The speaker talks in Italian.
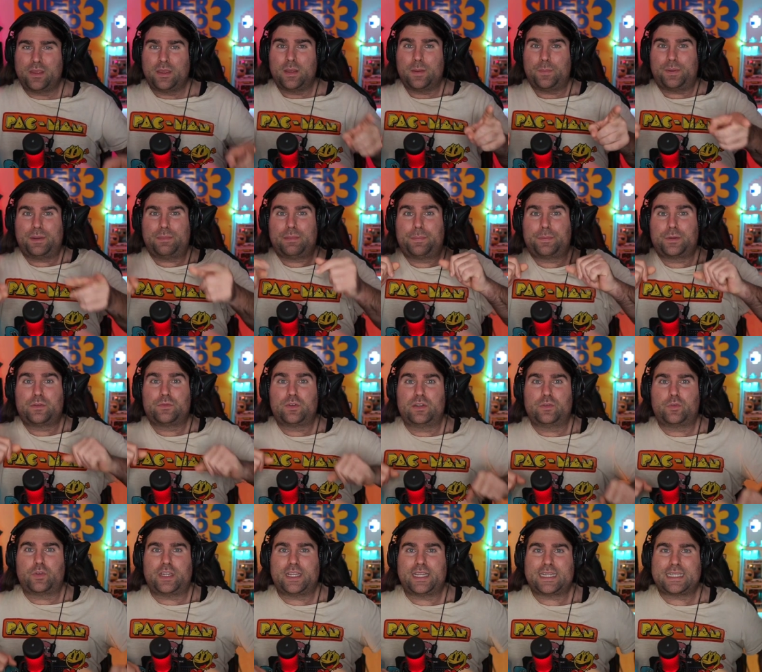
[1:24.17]
Prima però
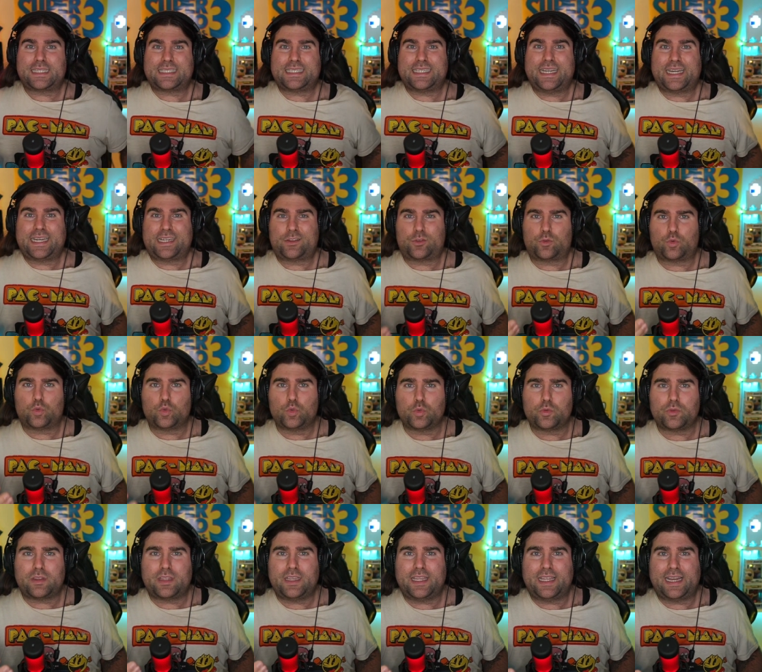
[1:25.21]
volevo ringraziare
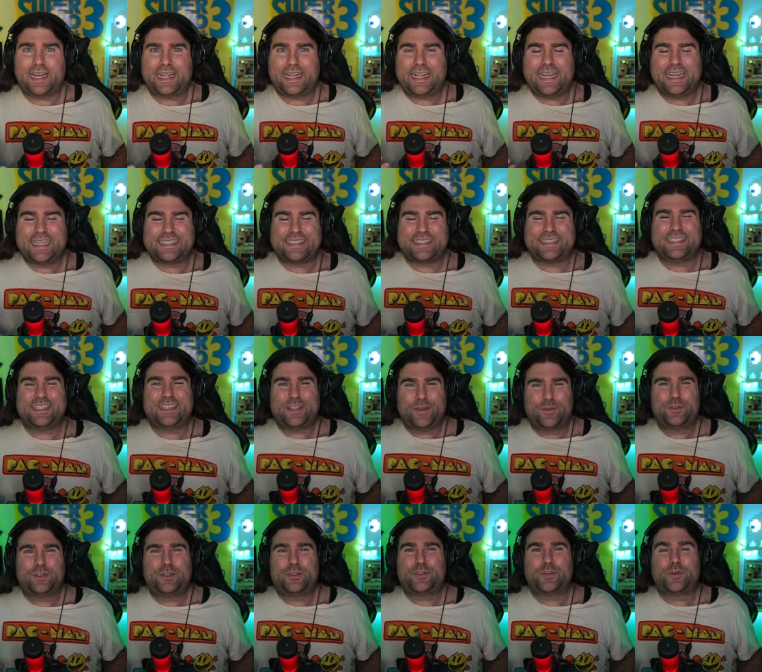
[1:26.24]
tutti i ragazzi che
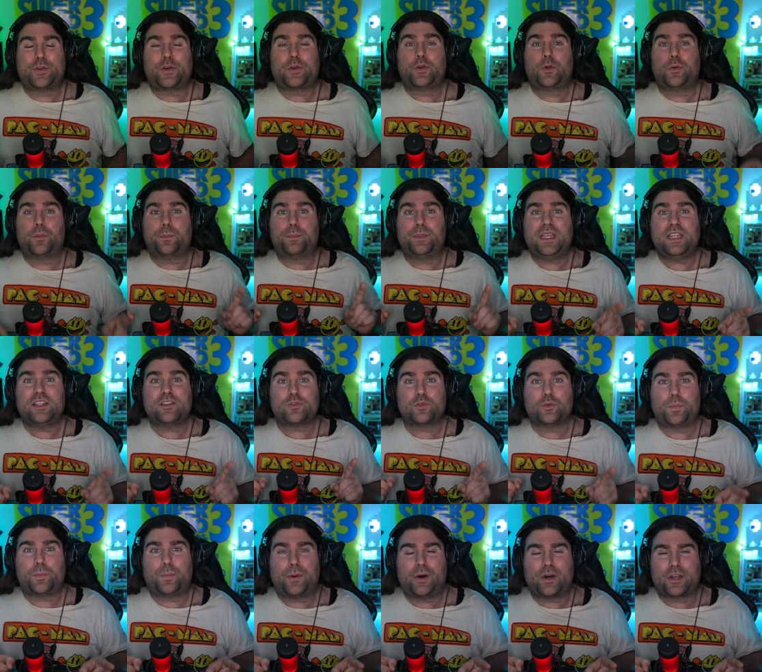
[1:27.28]
ogni giorno mi
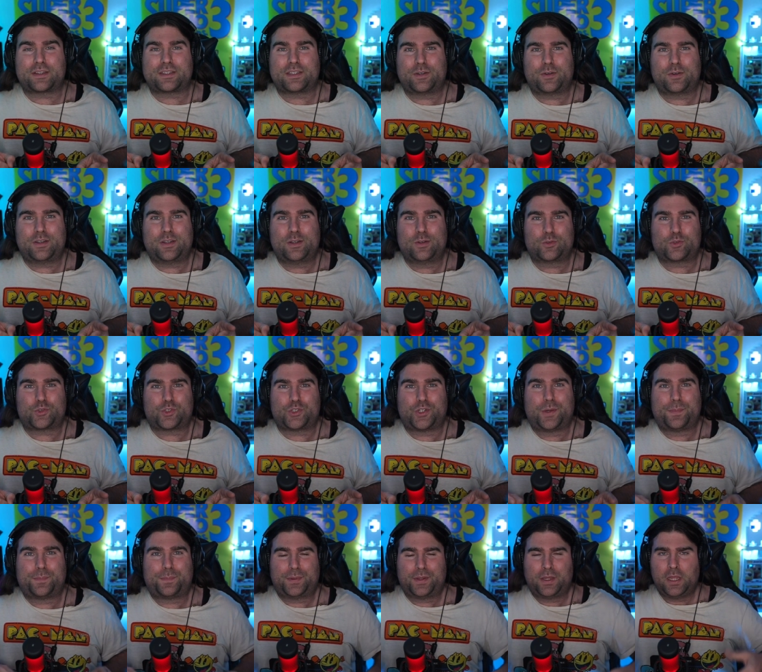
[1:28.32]
supportano nello
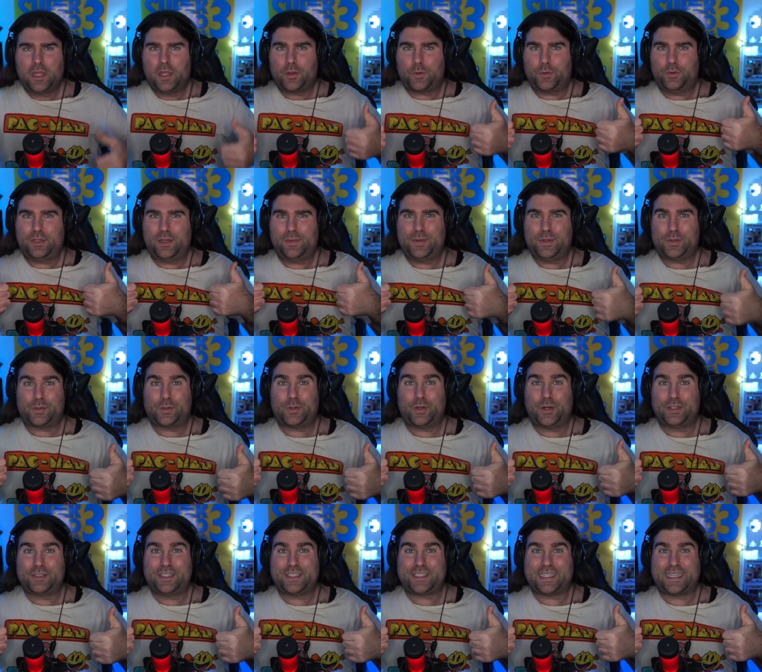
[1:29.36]
shop con il mio
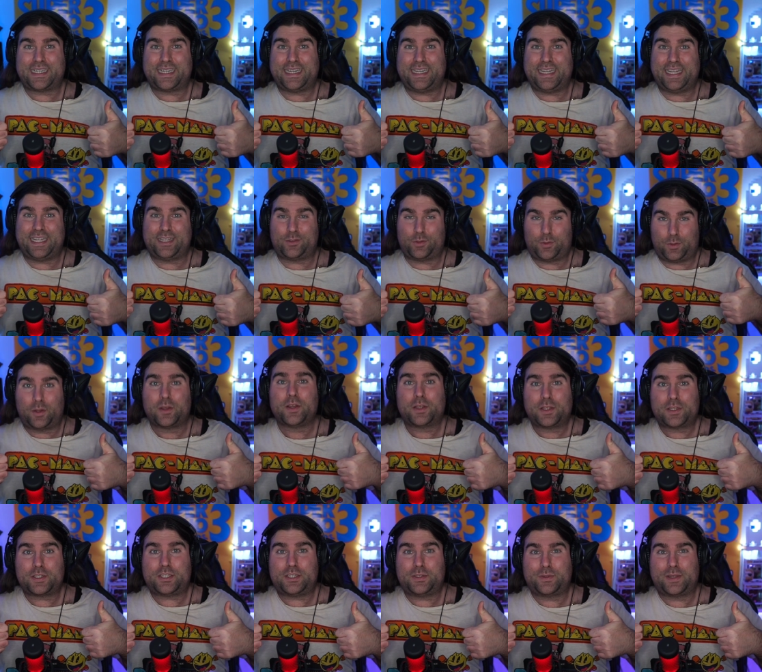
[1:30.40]
codice creator
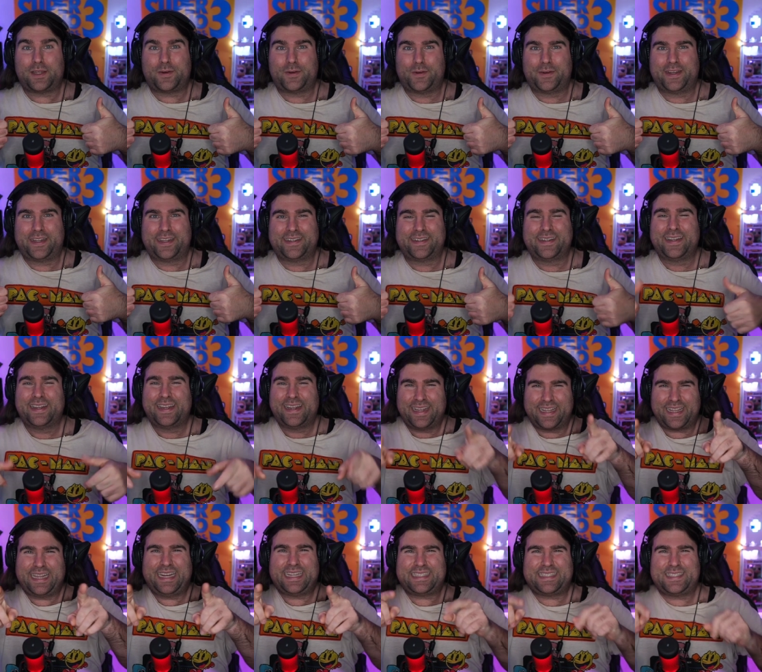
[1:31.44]
Xiuderone.
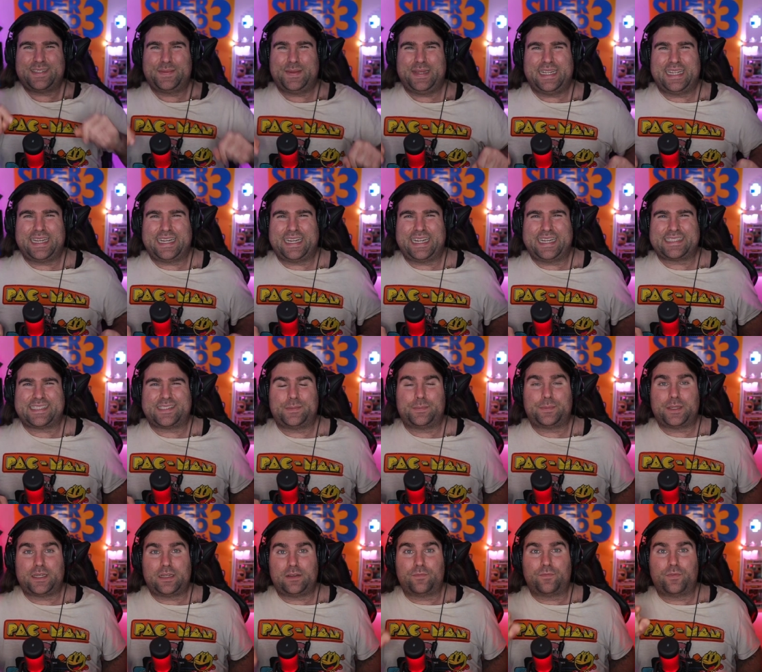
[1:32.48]
Grazie mille ragazzi
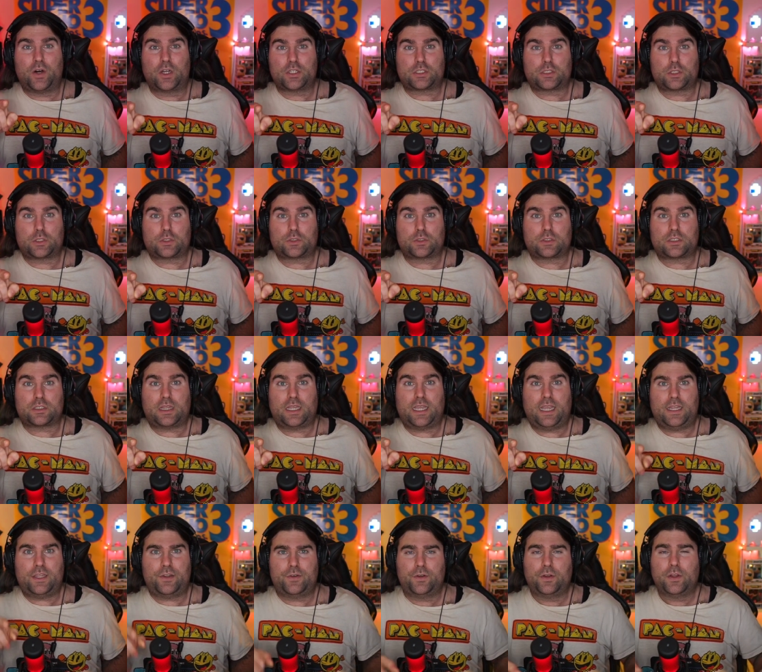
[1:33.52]
per il vostro
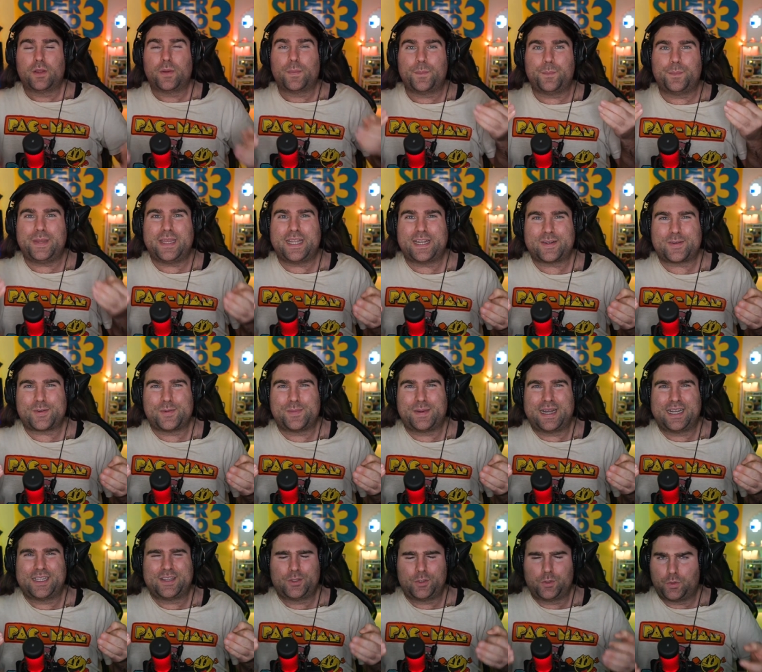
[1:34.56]
sostegno, mi
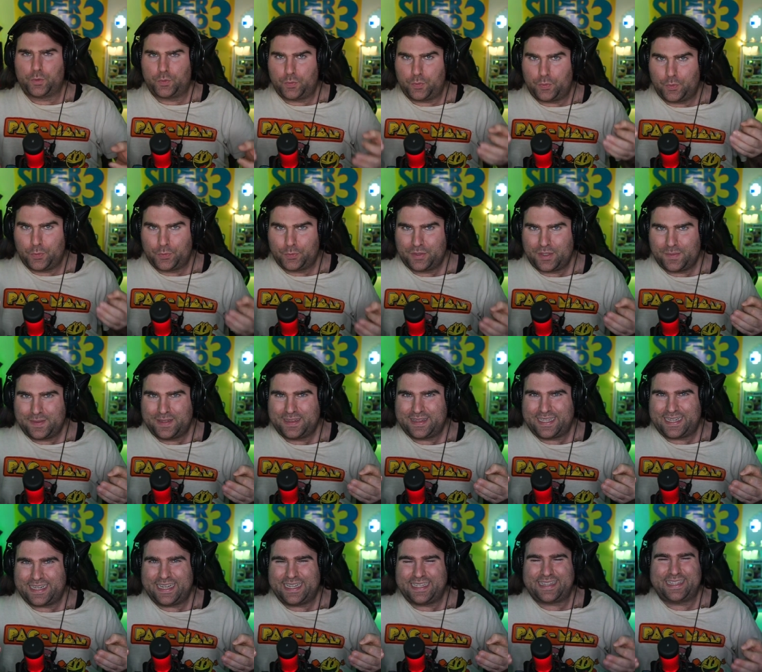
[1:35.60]
raccomando non
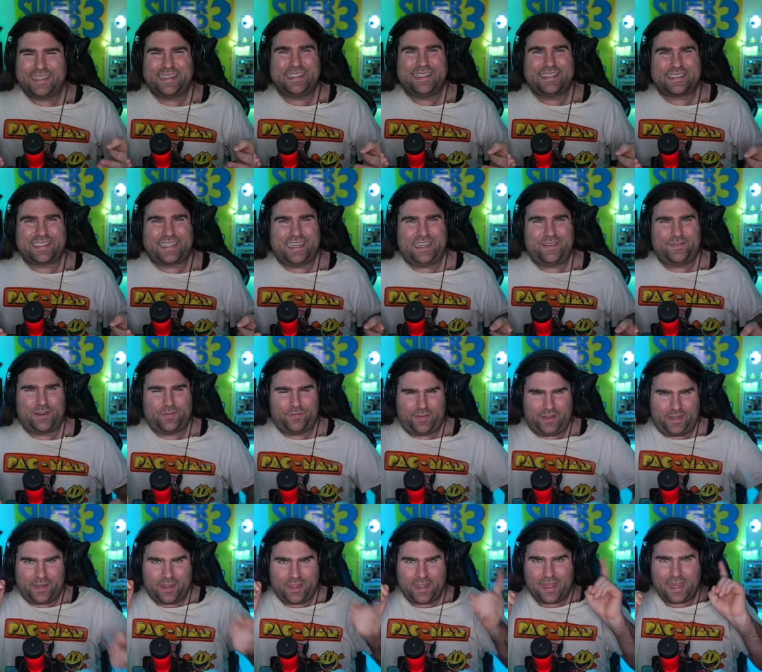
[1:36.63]
dimenticate di
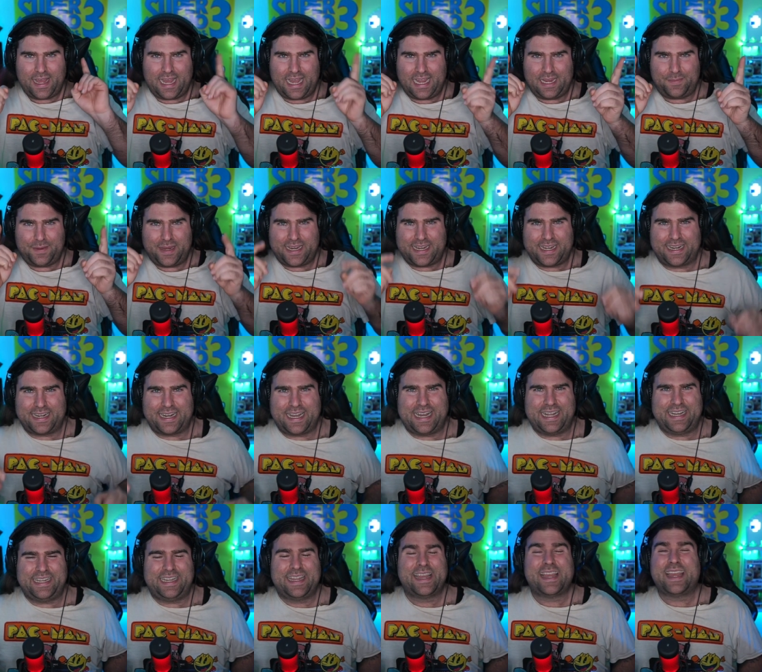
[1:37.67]
iscrivervi ai miei
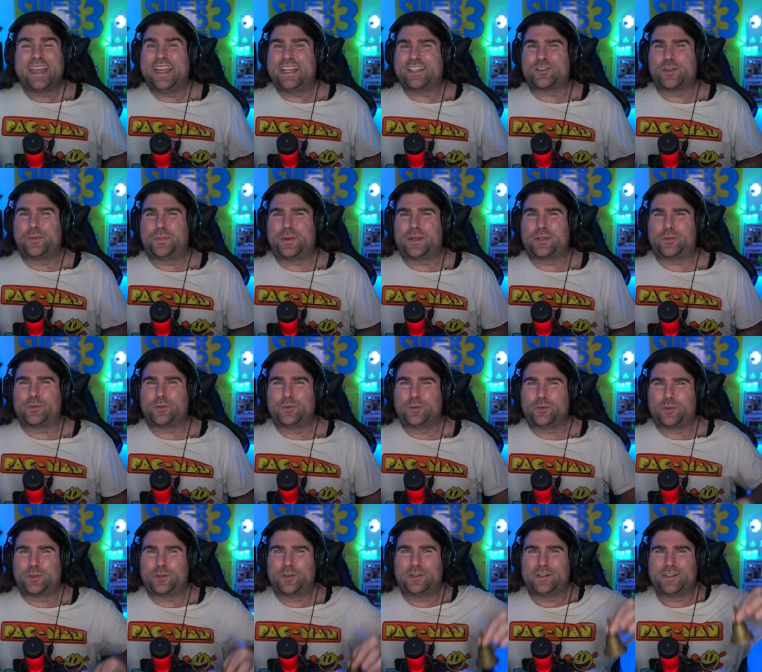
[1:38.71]
canali e
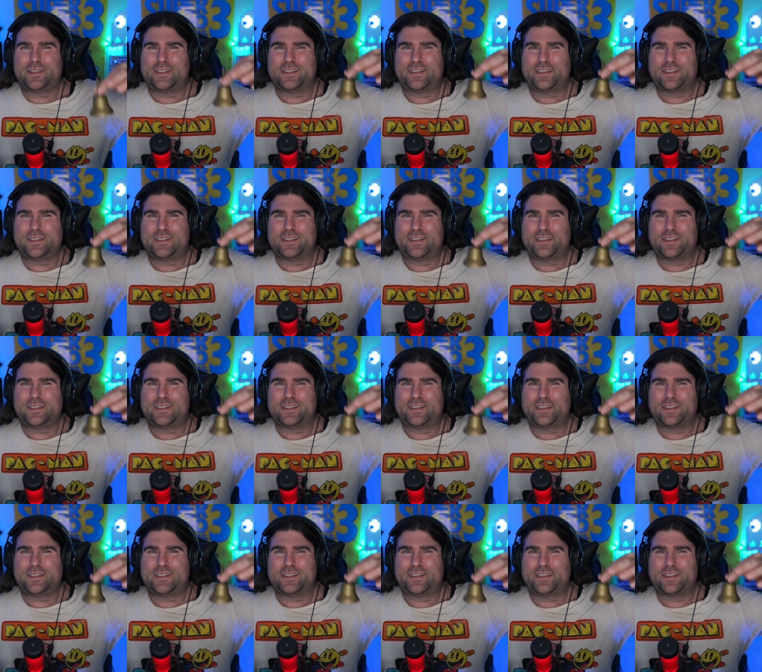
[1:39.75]
soprattutto